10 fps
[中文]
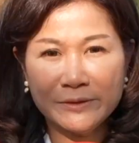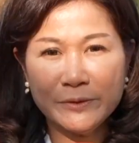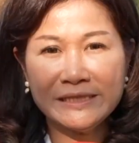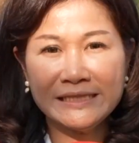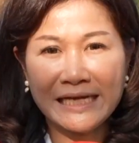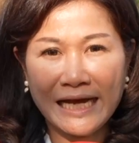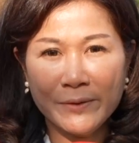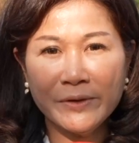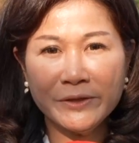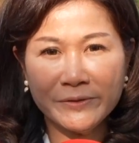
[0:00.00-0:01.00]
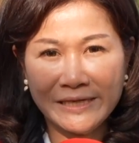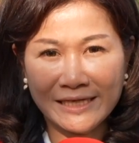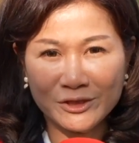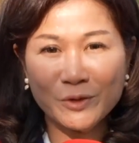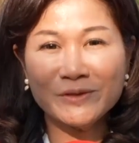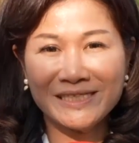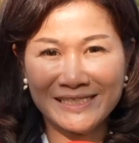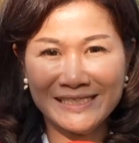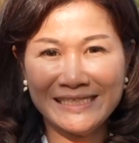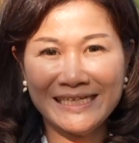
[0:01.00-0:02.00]
预计还会有两周的
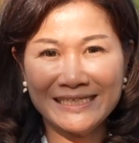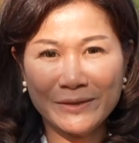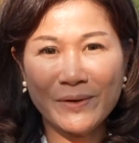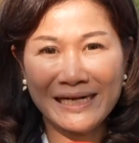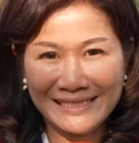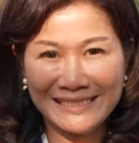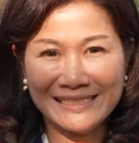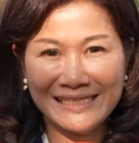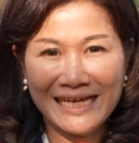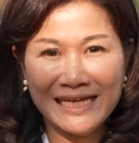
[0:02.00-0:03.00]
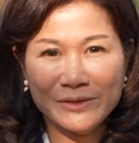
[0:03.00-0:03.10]
时间的花期，